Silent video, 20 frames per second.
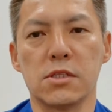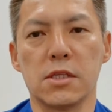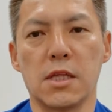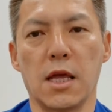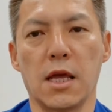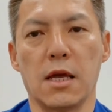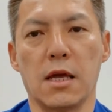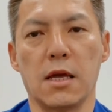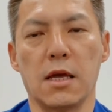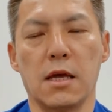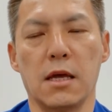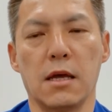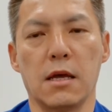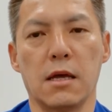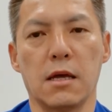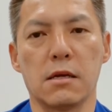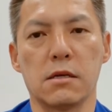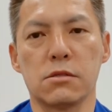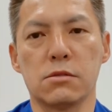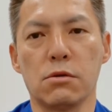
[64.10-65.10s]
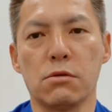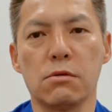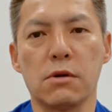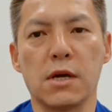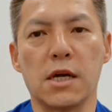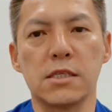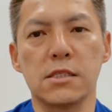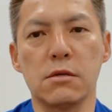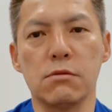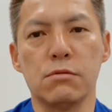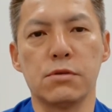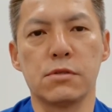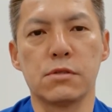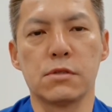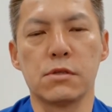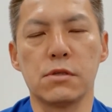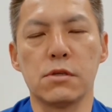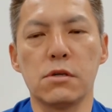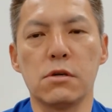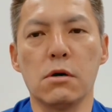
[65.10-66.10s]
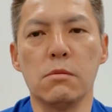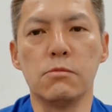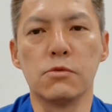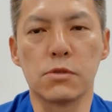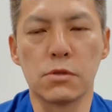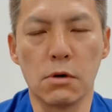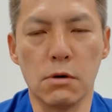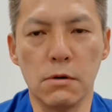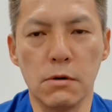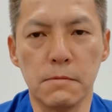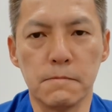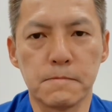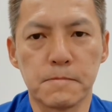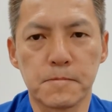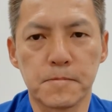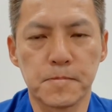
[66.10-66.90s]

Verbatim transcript: ね、えー、その風を吸い込むと、